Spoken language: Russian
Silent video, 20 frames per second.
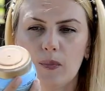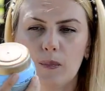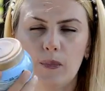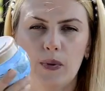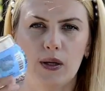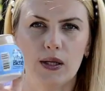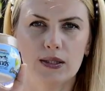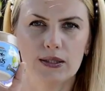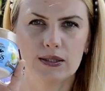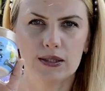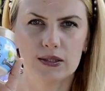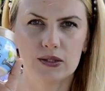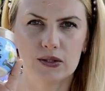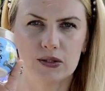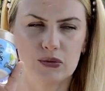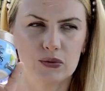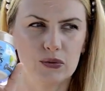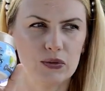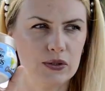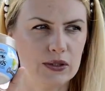Маска
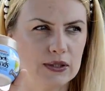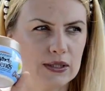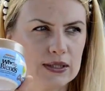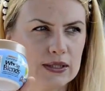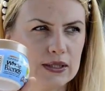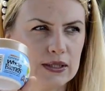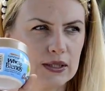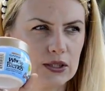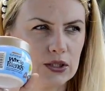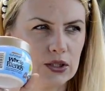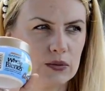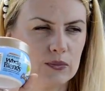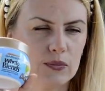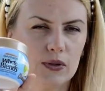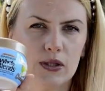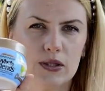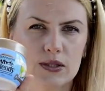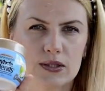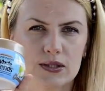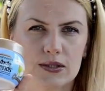стоила, если не
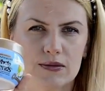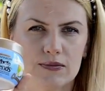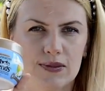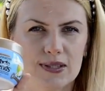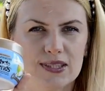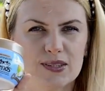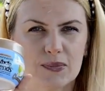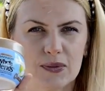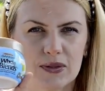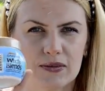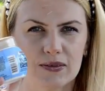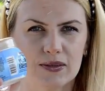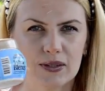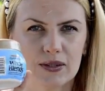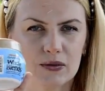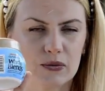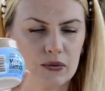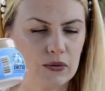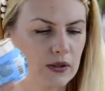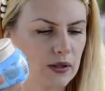ошибаюсь, два с
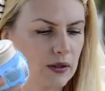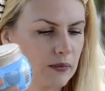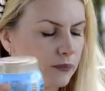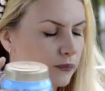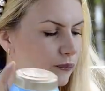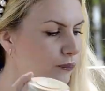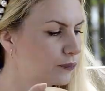половиной доллара.